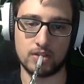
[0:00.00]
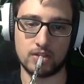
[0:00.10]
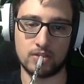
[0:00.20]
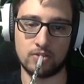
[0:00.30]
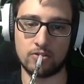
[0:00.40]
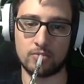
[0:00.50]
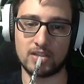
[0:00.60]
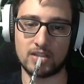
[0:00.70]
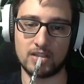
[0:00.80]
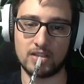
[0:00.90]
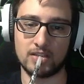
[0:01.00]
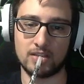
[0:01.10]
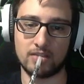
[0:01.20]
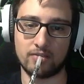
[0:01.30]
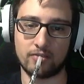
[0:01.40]
Gourmet
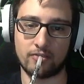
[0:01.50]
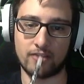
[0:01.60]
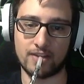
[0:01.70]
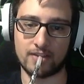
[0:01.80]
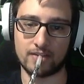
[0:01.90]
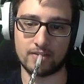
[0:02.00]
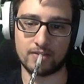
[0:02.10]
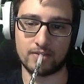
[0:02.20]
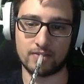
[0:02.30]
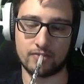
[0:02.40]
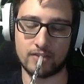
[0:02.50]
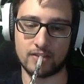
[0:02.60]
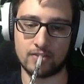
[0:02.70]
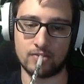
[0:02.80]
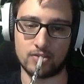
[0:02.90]
Eating Fat. Fat
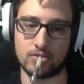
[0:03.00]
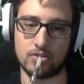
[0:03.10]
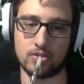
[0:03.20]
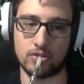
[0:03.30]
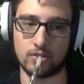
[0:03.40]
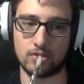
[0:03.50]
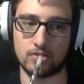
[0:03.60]
no es gordo.